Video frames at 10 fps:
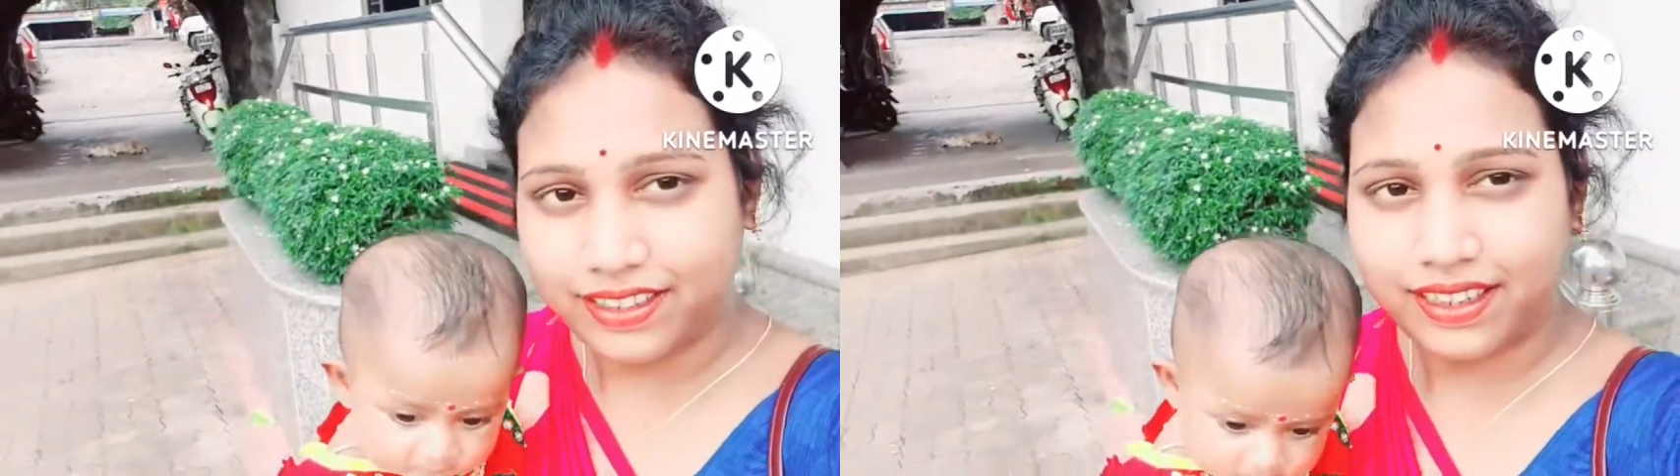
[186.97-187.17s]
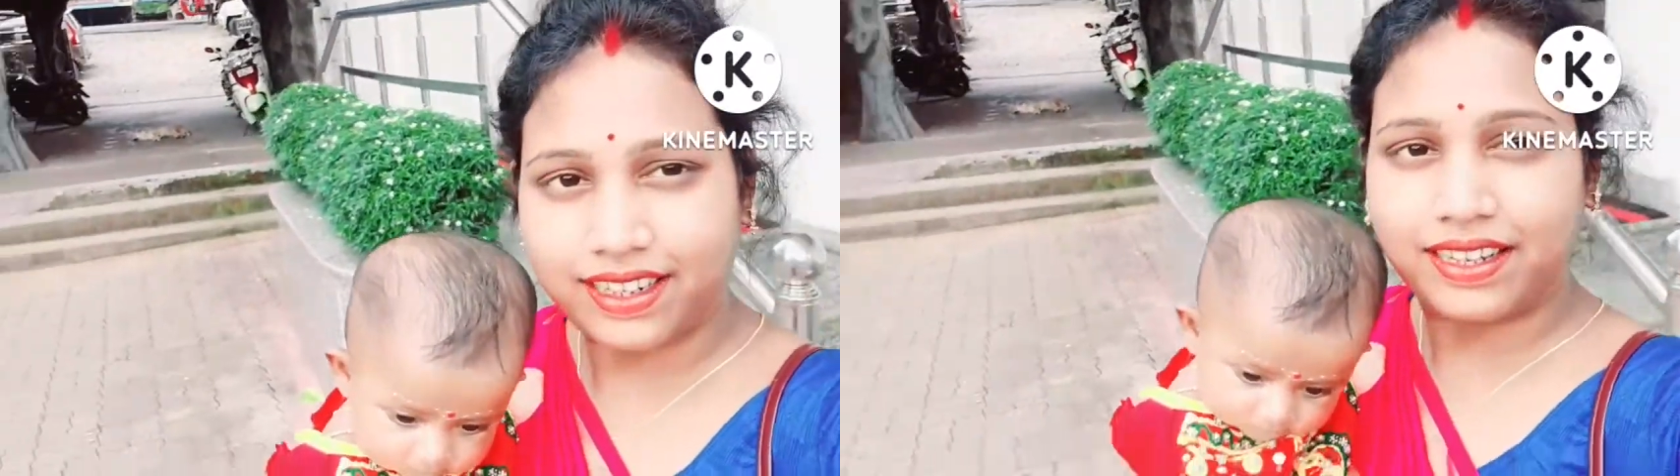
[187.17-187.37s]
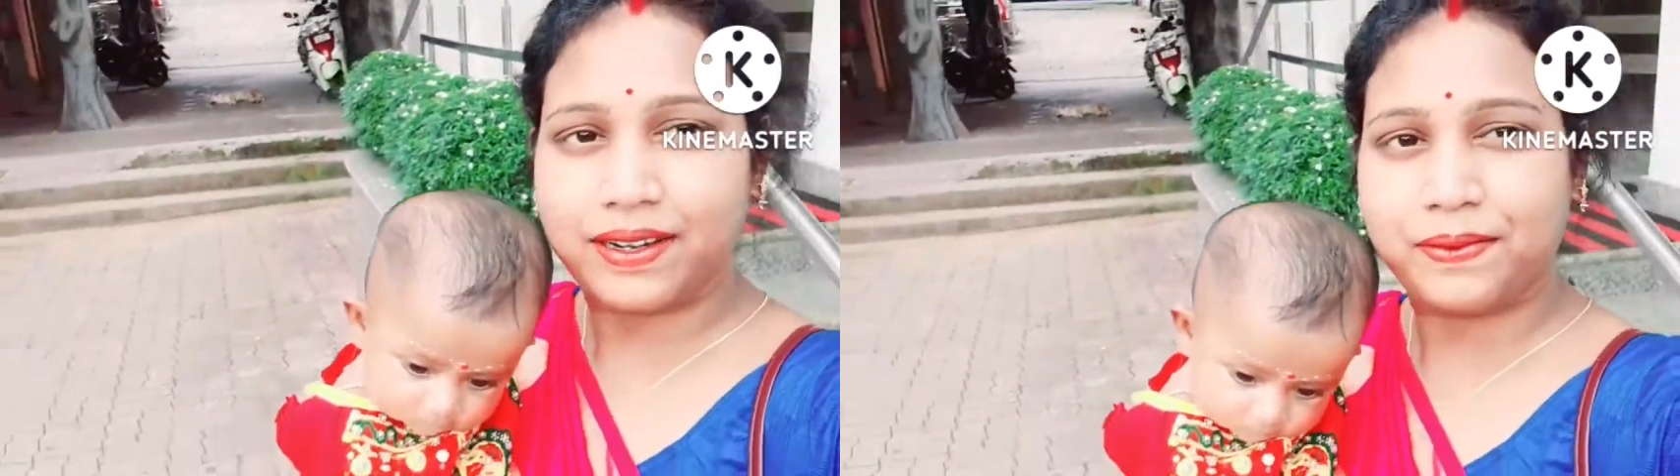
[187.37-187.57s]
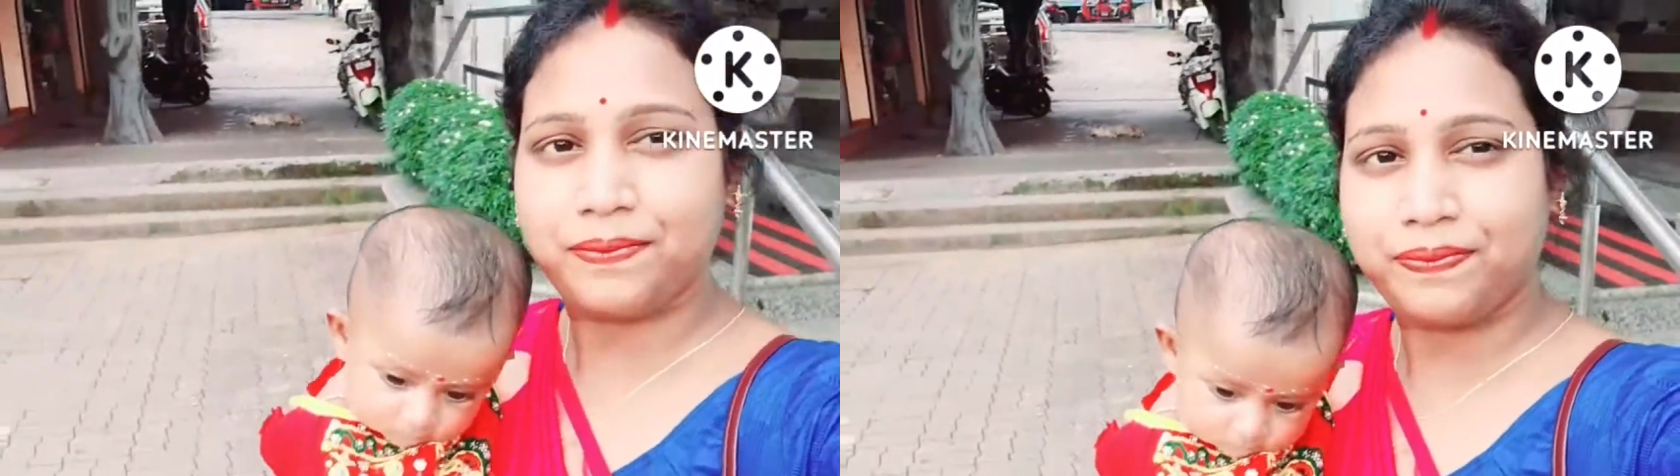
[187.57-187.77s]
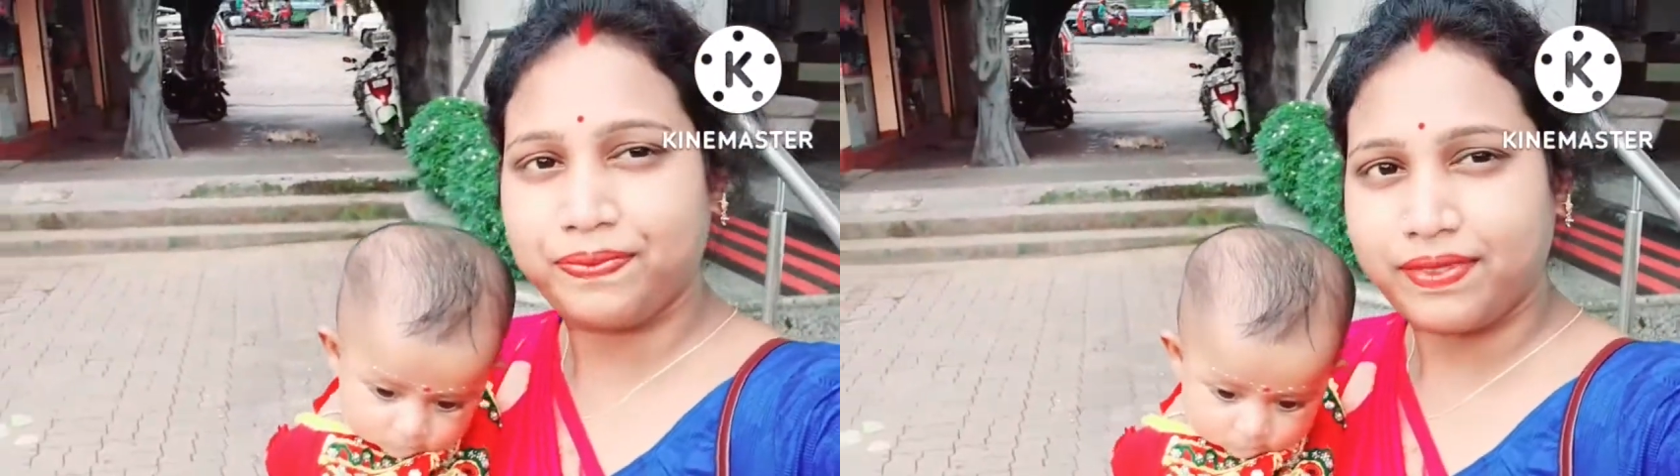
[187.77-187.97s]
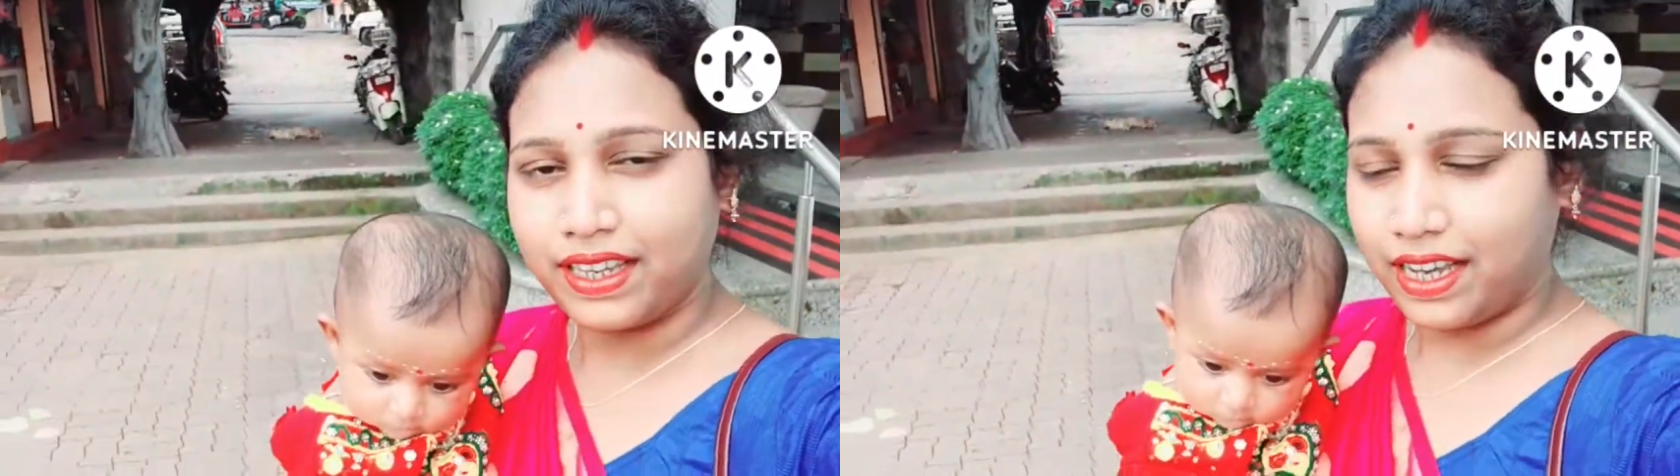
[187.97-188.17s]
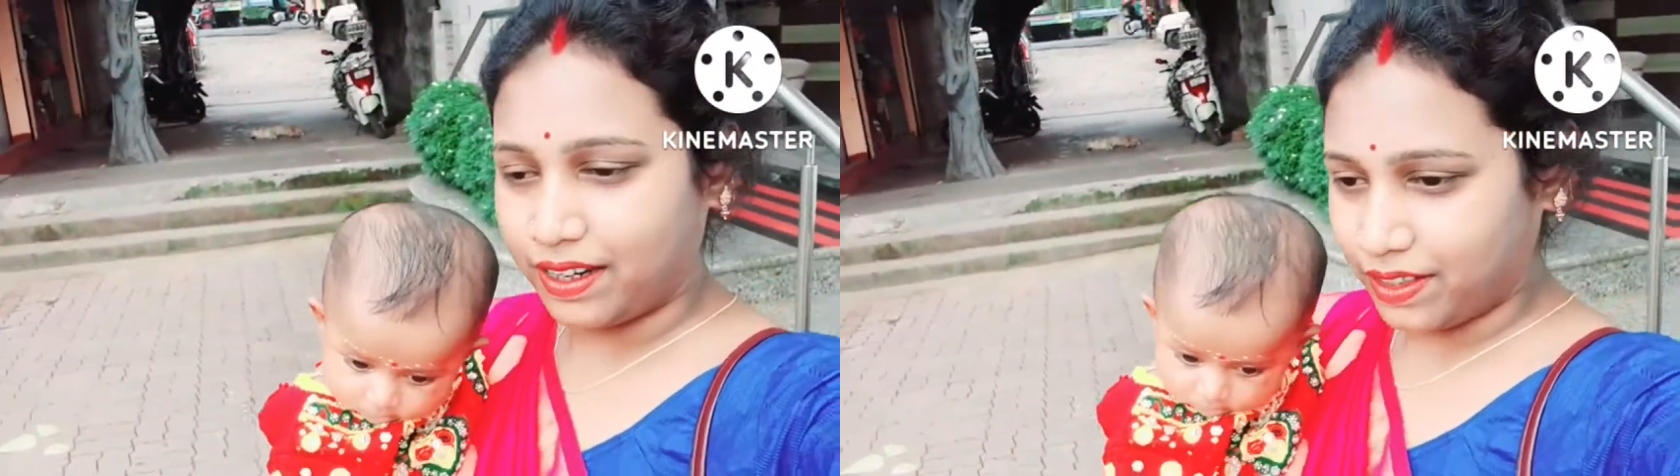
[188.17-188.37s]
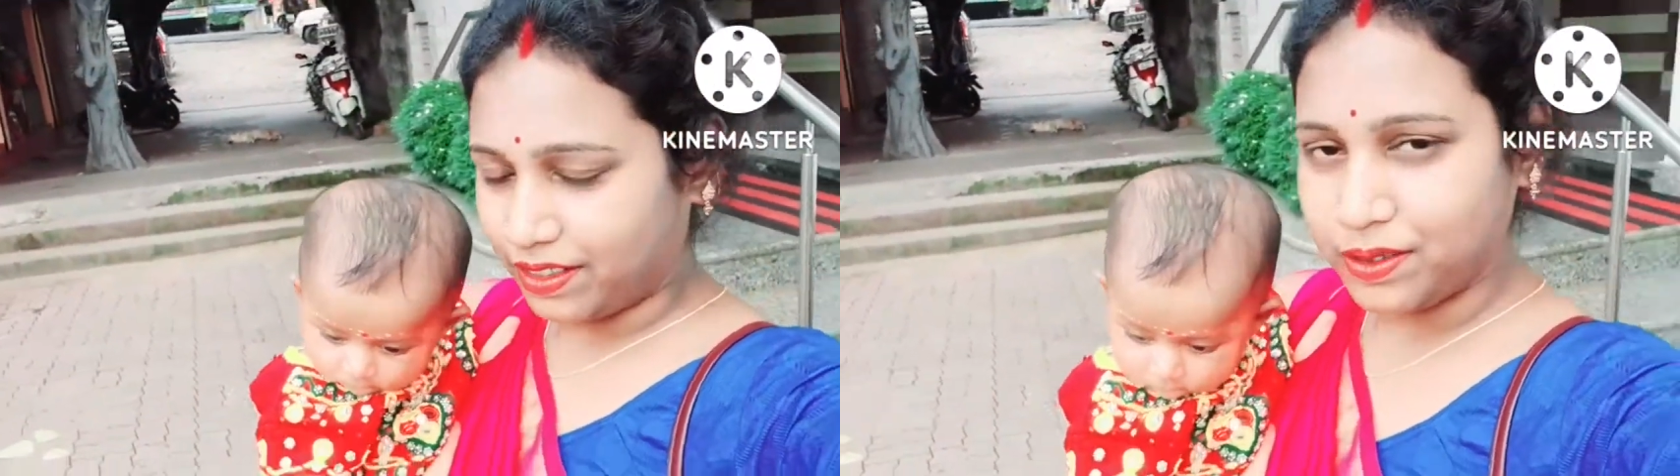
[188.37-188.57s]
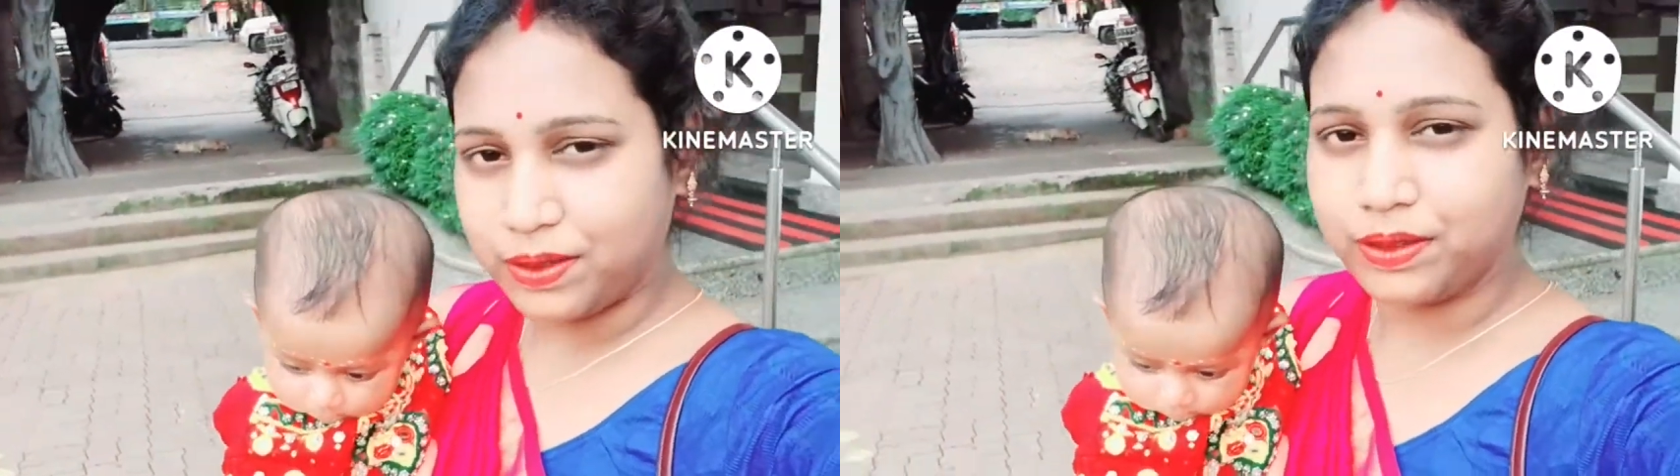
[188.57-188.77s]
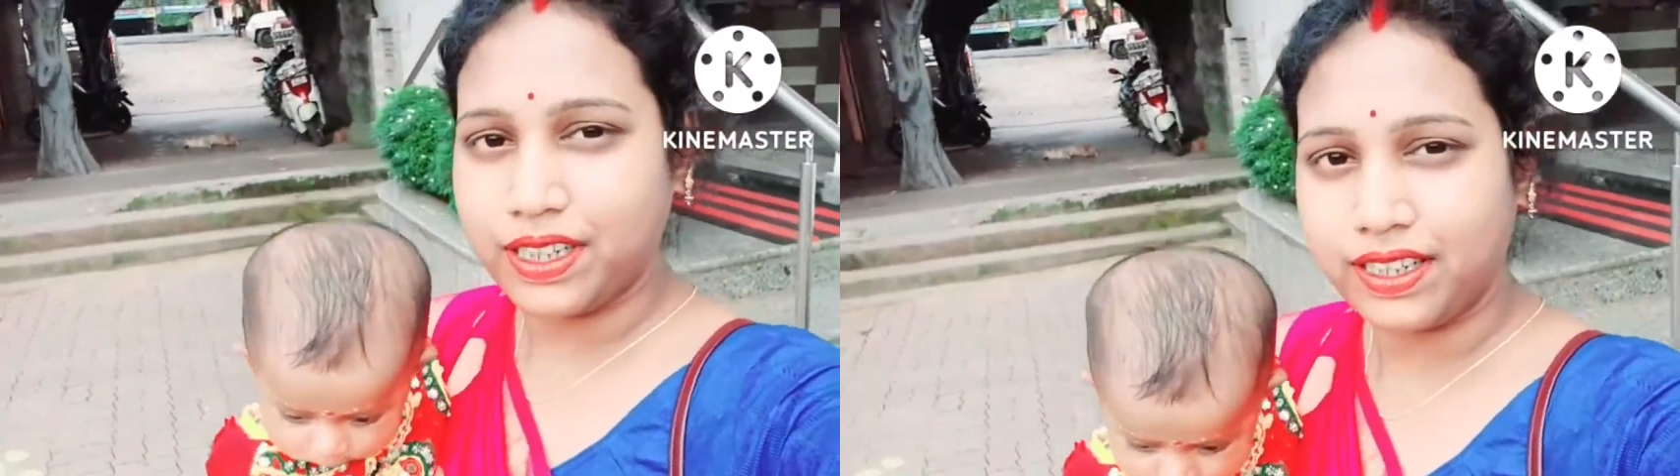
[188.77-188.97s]
ভিড় হয় প্রচুর ভিড় হয়
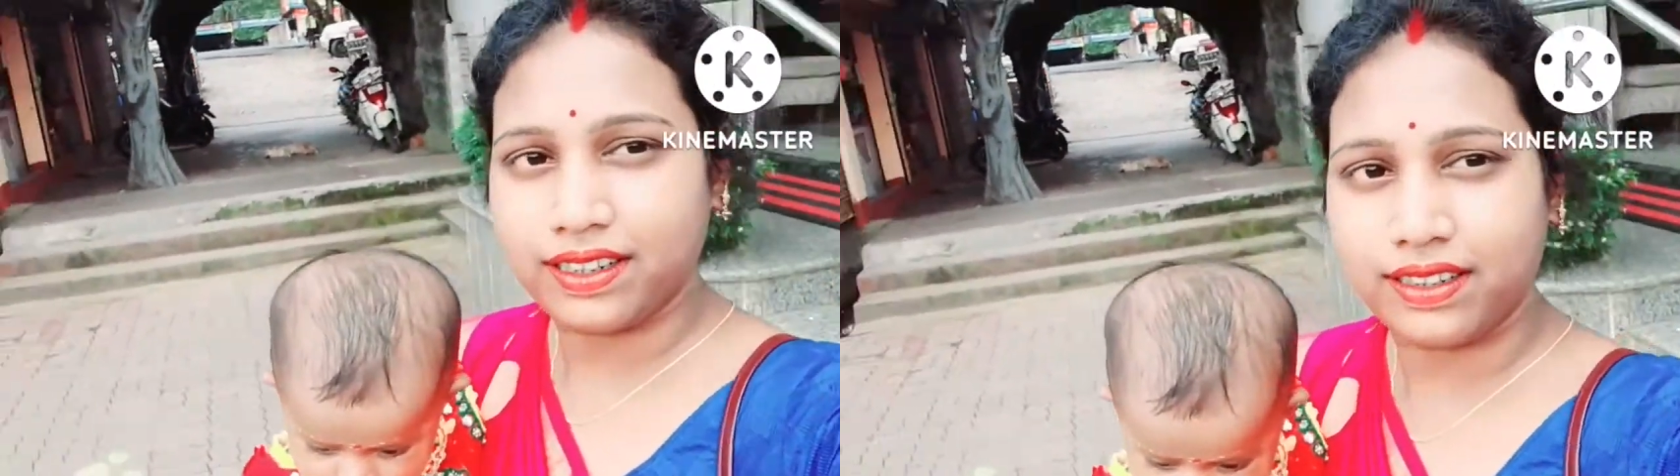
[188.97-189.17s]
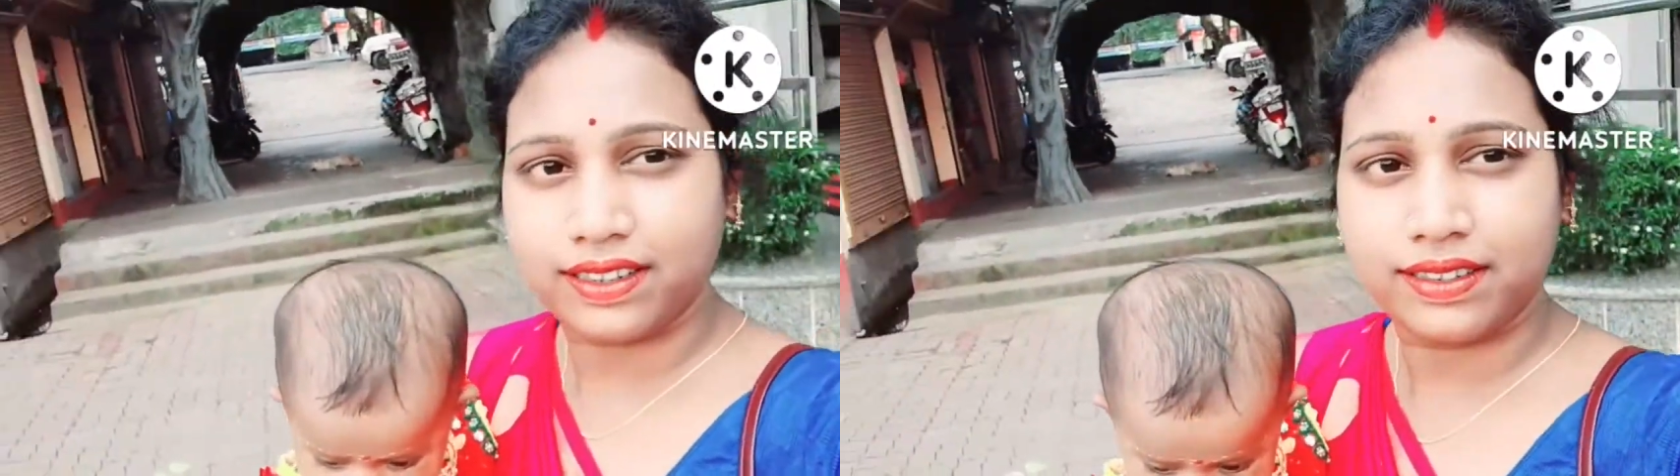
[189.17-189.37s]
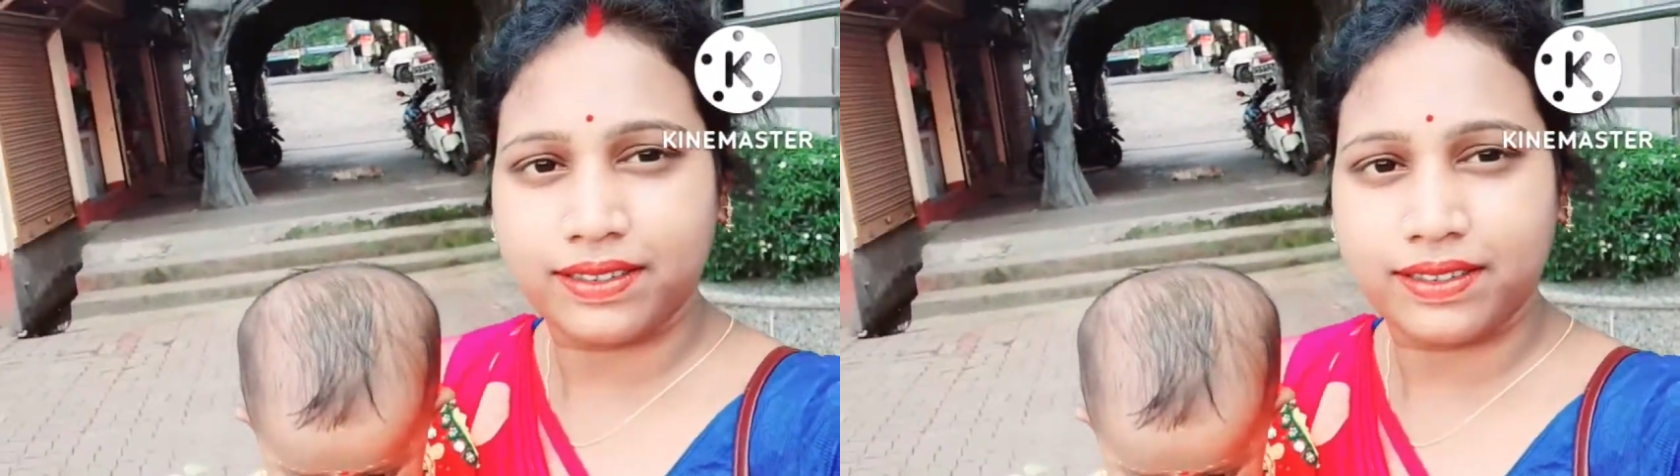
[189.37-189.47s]
দেখি ইচ্ছা আছে